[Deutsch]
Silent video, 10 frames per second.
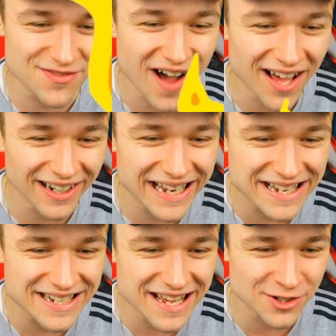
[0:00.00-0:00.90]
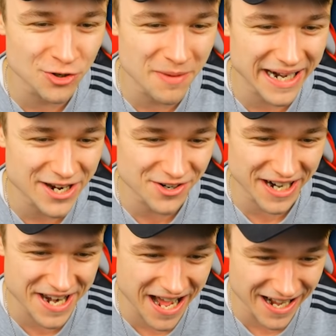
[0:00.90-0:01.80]
wahren, legendären Thomas
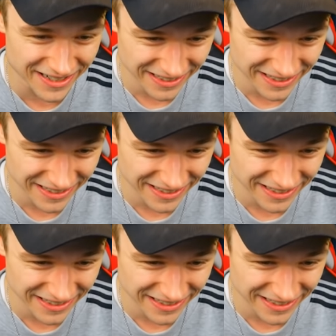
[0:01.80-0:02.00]
Gernon-Kanal.